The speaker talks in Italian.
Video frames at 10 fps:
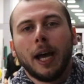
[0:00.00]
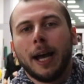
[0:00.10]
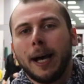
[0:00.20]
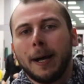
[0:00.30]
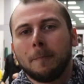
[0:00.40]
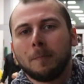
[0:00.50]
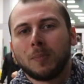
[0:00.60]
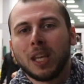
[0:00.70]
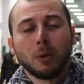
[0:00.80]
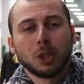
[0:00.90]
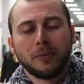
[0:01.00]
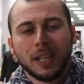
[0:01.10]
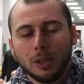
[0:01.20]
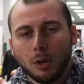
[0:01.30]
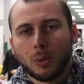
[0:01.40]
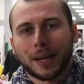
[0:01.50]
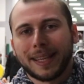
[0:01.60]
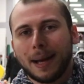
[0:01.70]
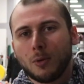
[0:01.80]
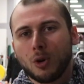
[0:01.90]
Um, in questo video
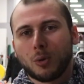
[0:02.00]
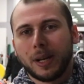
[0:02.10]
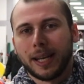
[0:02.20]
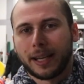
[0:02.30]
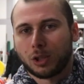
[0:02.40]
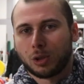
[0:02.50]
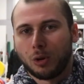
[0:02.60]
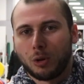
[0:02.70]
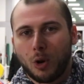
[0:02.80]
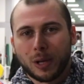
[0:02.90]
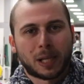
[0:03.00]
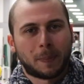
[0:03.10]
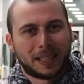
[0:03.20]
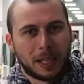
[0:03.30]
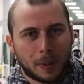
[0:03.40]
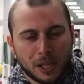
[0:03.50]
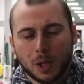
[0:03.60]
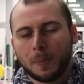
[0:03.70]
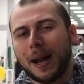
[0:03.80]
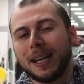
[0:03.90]
guardiamo quelli che sono gli aspetti
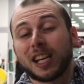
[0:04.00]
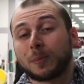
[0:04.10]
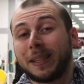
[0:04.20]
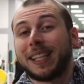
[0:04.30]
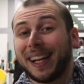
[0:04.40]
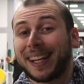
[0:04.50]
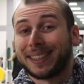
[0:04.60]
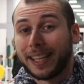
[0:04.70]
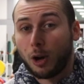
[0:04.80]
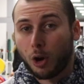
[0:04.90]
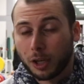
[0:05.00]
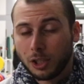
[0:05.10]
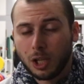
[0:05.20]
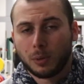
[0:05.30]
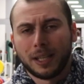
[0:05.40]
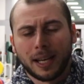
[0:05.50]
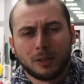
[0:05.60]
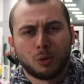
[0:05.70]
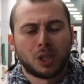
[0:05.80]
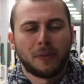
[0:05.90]
principali, gli aspetti anche teorici, quindi
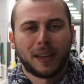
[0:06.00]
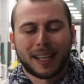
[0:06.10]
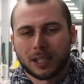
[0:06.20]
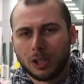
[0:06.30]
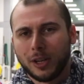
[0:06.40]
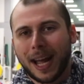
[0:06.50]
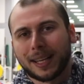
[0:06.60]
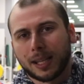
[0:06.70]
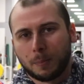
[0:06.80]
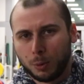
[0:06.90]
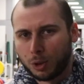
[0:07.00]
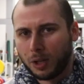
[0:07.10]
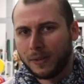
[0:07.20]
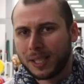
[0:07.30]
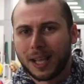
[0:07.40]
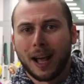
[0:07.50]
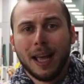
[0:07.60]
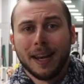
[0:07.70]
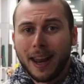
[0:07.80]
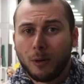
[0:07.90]
le giustificazioni anche dal punto di vista
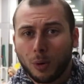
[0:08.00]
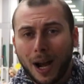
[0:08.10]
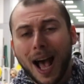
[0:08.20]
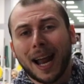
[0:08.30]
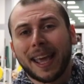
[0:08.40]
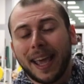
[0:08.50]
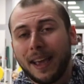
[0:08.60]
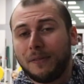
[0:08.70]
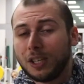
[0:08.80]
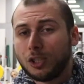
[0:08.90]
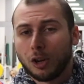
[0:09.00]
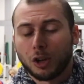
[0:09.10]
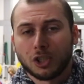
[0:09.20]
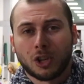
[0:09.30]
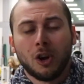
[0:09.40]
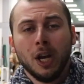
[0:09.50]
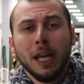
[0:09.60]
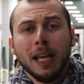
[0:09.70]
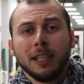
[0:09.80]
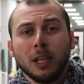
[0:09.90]
neurale e
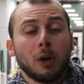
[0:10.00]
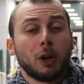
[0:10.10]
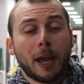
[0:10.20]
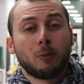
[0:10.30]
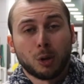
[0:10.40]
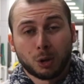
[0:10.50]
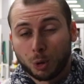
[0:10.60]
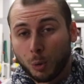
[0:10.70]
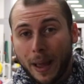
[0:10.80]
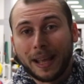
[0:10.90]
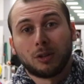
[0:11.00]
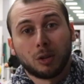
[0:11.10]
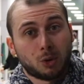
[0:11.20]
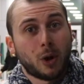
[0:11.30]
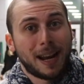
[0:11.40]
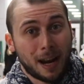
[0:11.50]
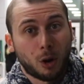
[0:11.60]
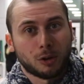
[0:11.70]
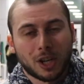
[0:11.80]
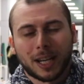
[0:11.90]
fisiologico di quello che è uno strumento, cioè la
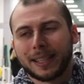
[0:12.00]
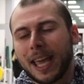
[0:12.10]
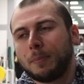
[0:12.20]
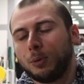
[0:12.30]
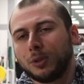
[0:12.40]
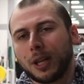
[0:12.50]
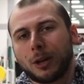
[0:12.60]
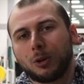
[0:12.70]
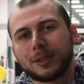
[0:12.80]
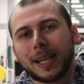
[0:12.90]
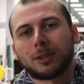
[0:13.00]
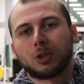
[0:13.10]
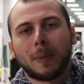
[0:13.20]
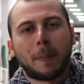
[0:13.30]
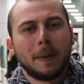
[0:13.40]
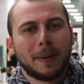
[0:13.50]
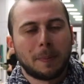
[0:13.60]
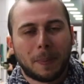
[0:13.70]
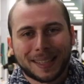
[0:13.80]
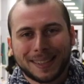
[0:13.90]
logica dei punti di contatto. Ma prima
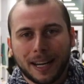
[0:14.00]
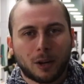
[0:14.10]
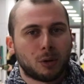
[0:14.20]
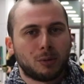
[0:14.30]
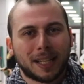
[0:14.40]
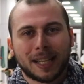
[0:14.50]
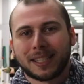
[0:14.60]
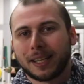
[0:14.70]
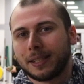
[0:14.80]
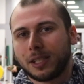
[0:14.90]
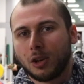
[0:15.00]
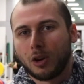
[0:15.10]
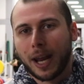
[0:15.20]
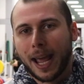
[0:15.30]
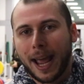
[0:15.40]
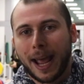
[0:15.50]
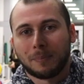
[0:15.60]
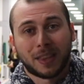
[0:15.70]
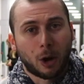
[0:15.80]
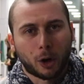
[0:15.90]
di partire con una
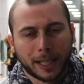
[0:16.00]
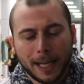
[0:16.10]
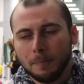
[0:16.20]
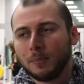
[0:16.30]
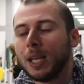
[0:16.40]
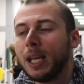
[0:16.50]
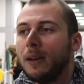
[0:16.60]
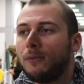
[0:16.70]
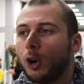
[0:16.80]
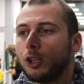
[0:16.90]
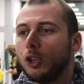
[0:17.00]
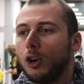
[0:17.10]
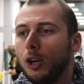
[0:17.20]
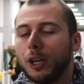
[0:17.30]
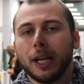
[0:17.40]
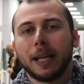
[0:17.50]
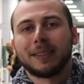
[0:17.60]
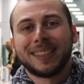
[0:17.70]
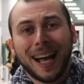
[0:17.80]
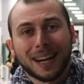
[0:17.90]
descrizione teorica, voglio eh,
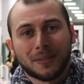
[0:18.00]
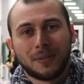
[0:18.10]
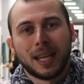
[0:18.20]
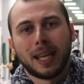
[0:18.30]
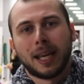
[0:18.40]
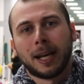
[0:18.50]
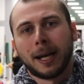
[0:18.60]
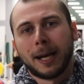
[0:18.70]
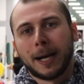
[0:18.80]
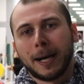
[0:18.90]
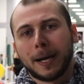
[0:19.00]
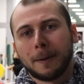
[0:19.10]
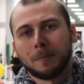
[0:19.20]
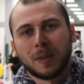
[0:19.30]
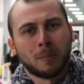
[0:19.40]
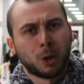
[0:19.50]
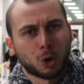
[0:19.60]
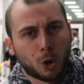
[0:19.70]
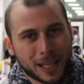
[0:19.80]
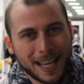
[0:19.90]
darvi eh, in
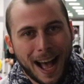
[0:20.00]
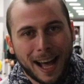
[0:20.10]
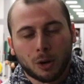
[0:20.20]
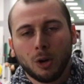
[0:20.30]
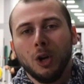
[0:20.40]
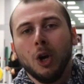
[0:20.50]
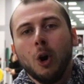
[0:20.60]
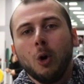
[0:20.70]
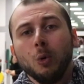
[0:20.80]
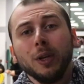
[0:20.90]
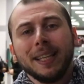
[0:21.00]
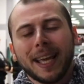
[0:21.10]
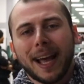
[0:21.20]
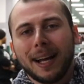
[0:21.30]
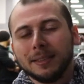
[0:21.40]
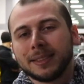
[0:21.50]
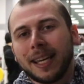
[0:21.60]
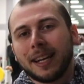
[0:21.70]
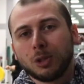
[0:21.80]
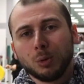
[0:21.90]
modo chiaro un'idea
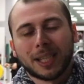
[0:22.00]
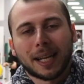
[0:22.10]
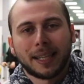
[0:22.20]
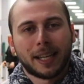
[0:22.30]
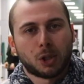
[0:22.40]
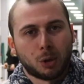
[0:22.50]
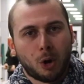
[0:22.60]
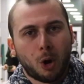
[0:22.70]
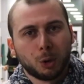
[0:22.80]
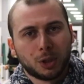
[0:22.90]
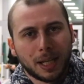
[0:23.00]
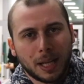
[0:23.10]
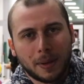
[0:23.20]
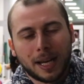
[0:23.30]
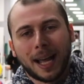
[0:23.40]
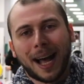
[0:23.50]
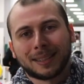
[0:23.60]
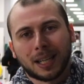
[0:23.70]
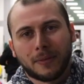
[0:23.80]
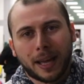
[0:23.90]
dei risultati che sono ottenibili
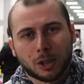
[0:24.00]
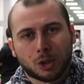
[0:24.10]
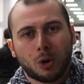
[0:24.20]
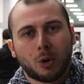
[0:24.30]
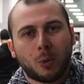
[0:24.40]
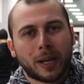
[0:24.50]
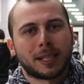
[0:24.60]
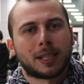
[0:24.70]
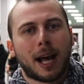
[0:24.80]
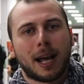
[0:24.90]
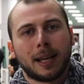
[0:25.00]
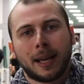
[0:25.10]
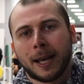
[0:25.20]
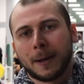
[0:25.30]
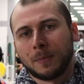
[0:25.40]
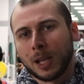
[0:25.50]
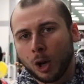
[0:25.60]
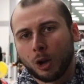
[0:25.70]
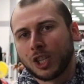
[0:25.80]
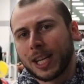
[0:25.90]
attraverso questa eh,
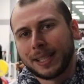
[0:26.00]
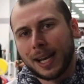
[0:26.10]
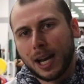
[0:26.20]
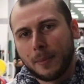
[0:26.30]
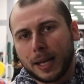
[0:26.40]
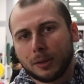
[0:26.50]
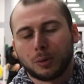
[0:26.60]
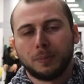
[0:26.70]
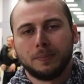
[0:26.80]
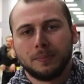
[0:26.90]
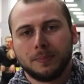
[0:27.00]
logica di allenamento.